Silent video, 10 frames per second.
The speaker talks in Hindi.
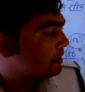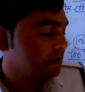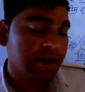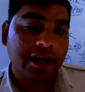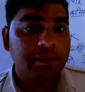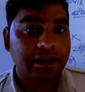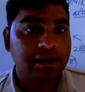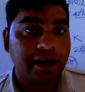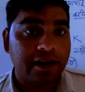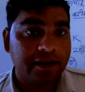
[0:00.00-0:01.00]
इतना ही
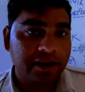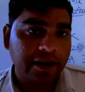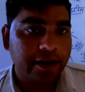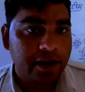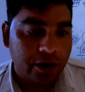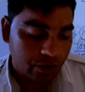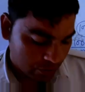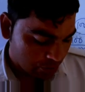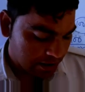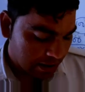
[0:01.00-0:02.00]
मिलता है ठीक है
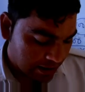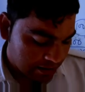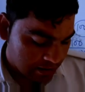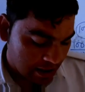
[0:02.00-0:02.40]
क्योंकि अगर